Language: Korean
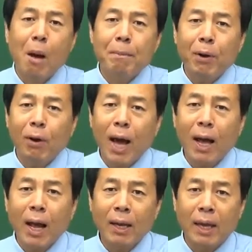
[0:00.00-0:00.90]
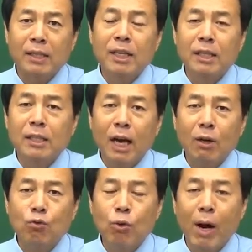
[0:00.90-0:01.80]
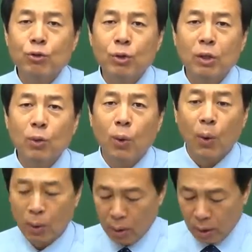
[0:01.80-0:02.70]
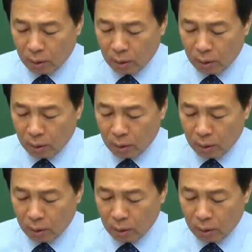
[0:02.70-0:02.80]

편안하게 직장을 구할 수 있도록